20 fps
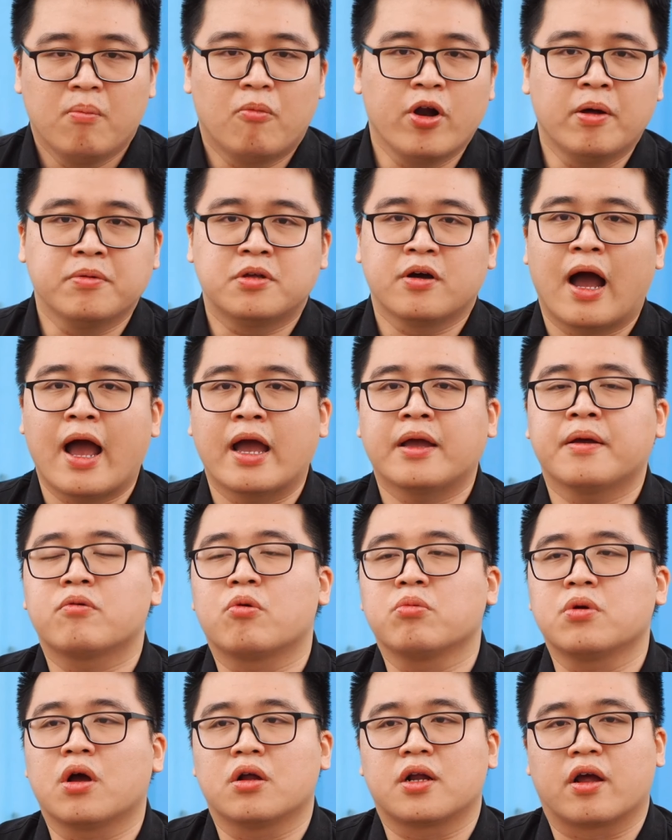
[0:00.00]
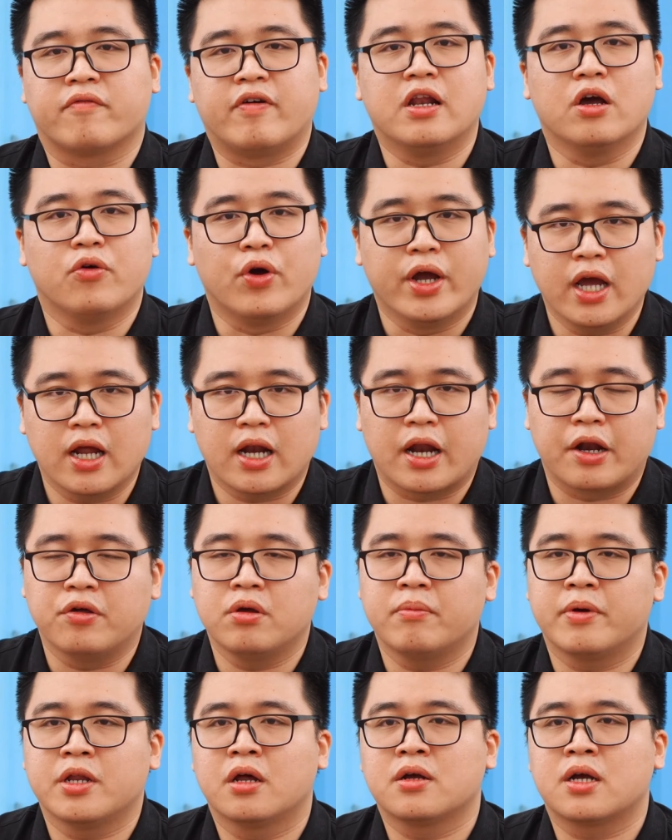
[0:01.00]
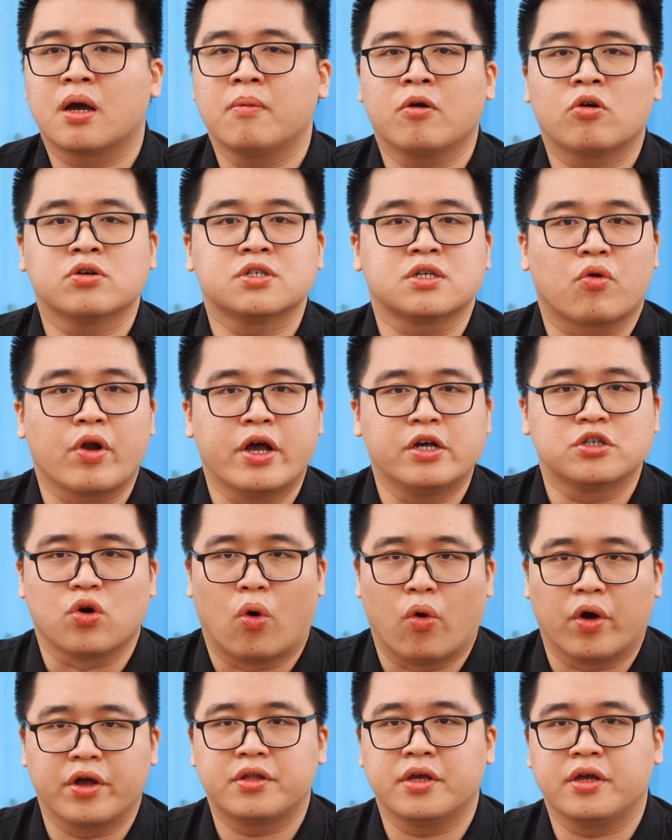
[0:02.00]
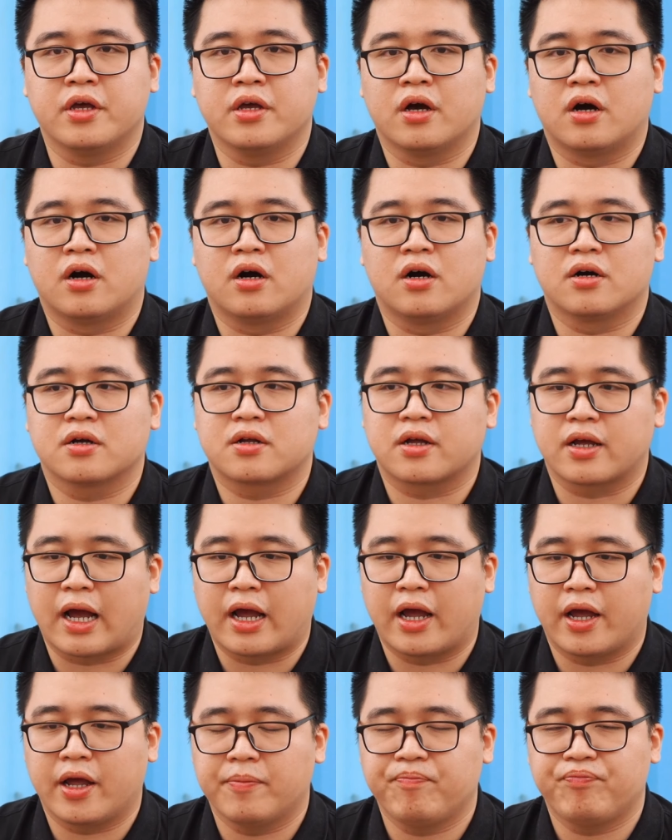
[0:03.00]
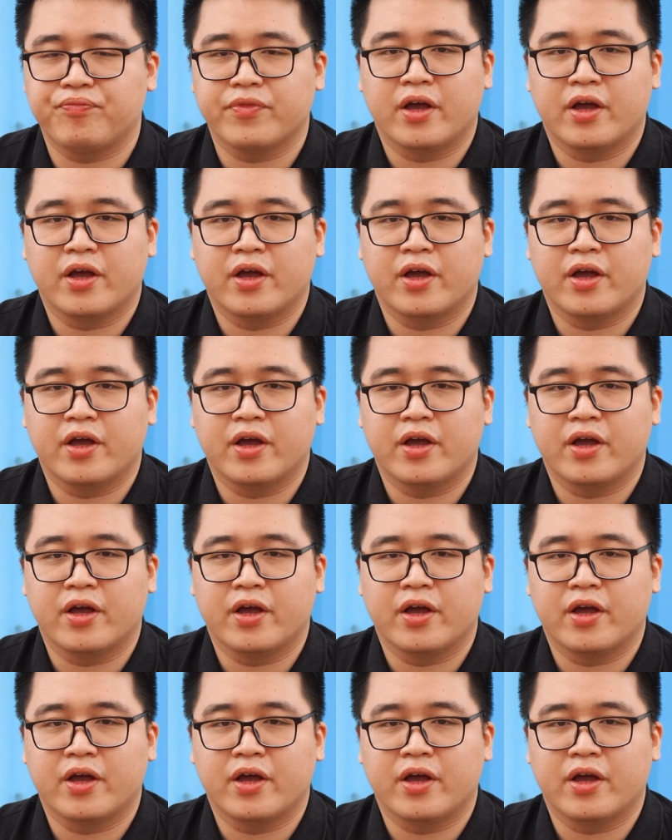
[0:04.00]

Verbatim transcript: Một điều thứ hai anh cũng cần phải lưu ý ấy, là nếu như mình nâng cấp lên con sáu D rồi thì uh, cái